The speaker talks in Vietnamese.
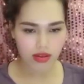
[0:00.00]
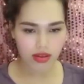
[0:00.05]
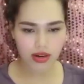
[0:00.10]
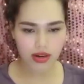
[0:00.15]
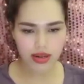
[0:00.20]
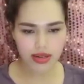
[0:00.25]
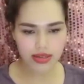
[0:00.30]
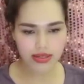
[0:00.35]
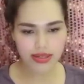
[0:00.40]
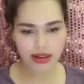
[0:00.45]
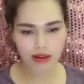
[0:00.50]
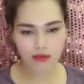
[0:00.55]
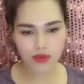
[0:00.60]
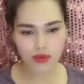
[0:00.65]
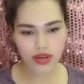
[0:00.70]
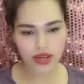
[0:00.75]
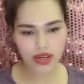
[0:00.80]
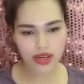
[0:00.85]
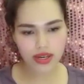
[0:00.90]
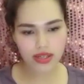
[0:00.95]
Những lần sau
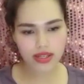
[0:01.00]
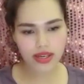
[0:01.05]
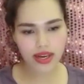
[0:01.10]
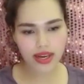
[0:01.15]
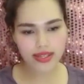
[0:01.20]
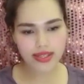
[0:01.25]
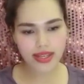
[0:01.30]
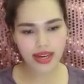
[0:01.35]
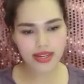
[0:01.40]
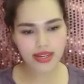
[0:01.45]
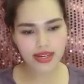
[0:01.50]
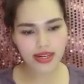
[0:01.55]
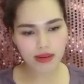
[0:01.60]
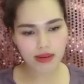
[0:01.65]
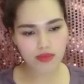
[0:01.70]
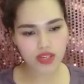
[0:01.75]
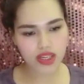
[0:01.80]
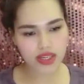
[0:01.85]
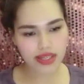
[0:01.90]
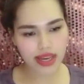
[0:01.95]
tôi để ý thấy anh ta đến
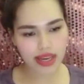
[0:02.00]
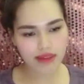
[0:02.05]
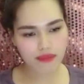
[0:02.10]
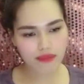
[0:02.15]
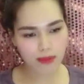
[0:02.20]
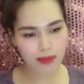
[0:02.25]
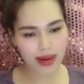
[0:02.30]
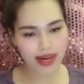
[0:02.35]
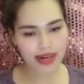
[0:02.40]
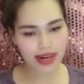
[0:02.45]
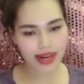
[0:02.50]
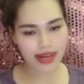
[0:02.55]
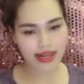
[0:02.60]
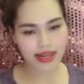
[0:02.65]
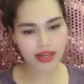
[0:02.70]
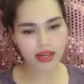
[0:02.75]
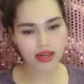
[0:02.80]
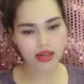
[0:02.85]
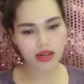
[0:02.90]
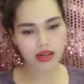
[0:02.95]
gặp chị Thanh vào ban
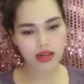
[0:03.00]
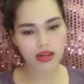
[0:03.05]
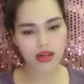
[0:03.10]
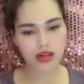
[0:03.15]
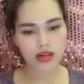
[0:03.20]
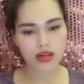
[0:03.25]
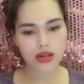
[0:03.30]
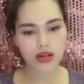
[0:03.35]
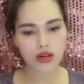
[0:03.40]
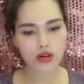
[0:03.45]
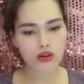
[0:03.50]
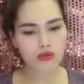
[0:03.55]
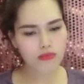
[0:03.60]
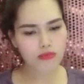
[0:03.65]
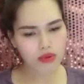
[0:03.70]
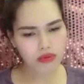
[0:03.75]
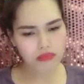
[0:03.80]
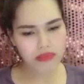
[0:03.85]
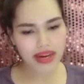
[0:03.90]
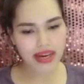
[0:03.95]
ngày. Lúc
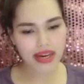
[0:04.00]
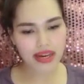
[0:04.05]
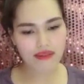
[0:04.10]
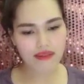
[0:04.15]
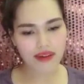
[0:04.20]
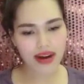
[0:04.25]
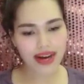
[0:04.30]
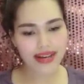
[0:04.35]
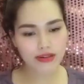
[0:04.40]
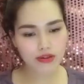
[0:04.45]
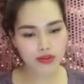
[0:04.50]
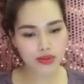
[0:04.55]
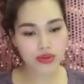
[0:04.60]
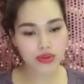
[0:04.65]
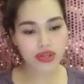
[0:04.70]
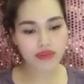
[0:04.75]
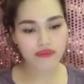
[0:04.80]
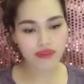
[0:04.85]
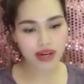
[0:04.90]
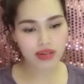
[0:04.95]
bố mẹ và anh của
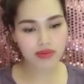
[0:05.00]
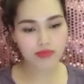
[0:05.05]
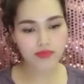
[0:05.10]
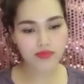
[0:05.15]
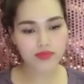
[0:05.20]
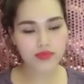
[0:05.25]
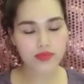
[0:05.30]
tôi đi vắng.